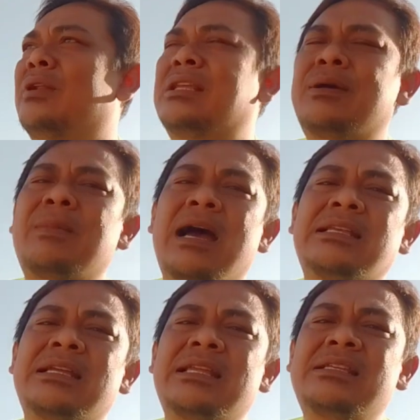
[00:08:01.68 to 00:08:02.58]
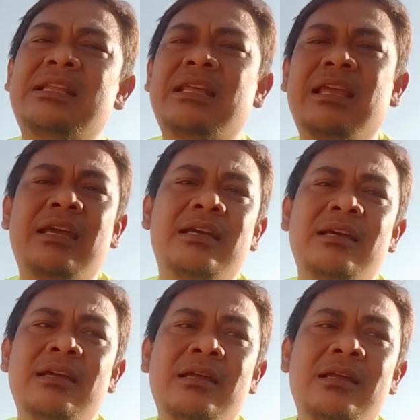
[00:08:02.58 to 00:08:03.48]
bahasanya istilahnya
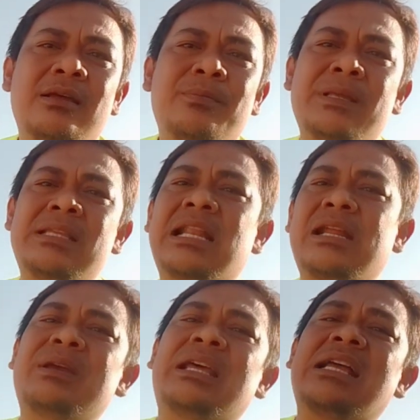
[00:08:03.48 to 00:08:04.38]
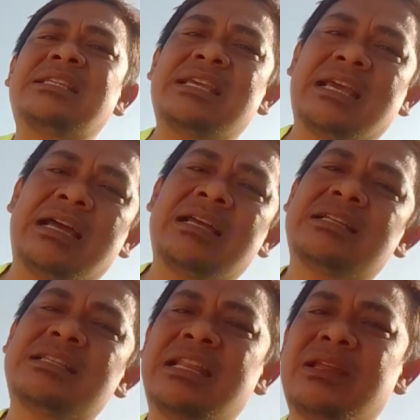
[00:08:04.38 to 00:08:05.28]
penjara imigrasi ya.
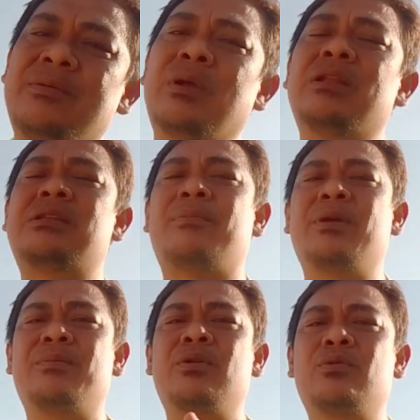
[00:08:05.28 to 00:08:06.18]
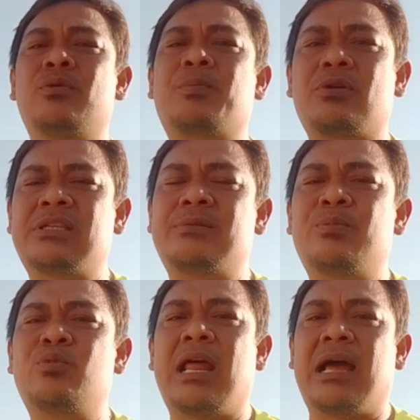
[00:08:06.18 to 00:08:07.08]
Jadi men sambil menunggu proses
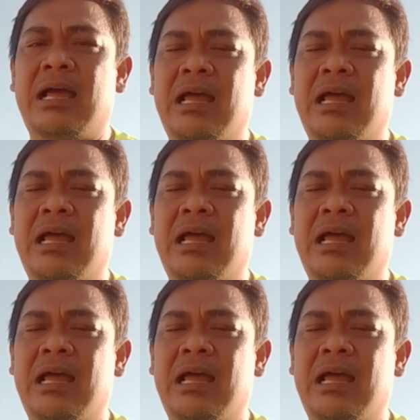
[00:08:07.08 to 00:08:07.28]
pemulangan